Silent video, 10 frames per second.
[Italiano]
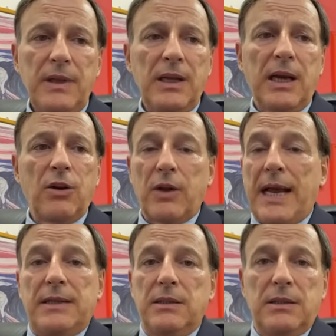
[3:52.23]

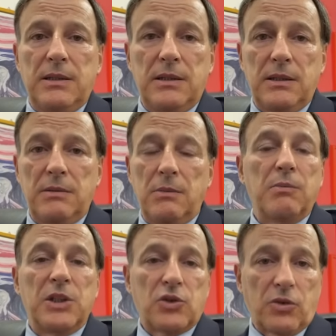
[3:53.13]
Allora, eh, eh, un
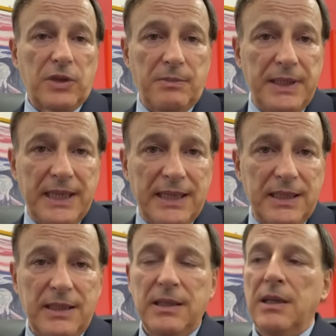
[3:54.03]
bel gioco del
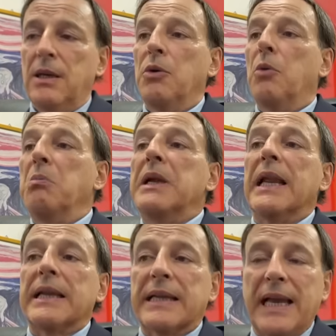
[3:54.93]
Milan, un
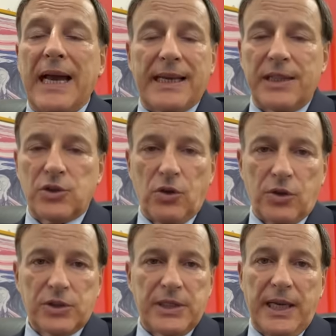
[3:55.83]
Milan che ha
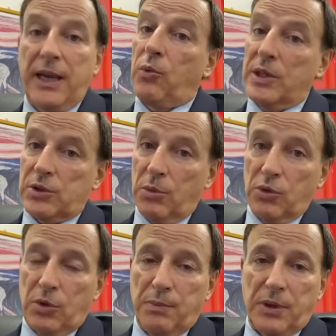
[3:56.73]
risorse, e questo è
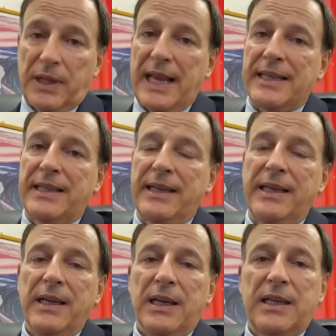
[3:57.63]
molto
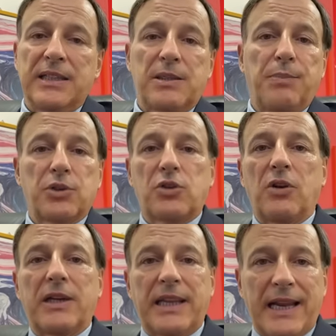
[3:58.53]
importante, che si possono
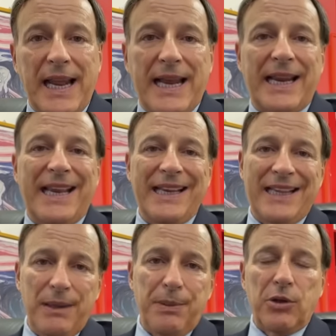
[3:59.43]
alternare, che è
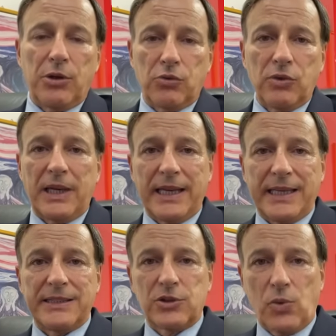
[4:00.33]
tipico di tutte le
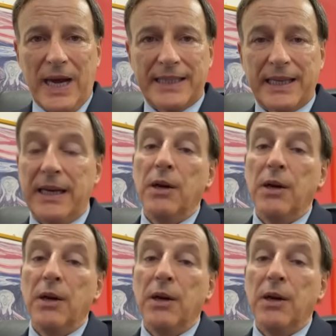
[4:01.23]
grandi squadre.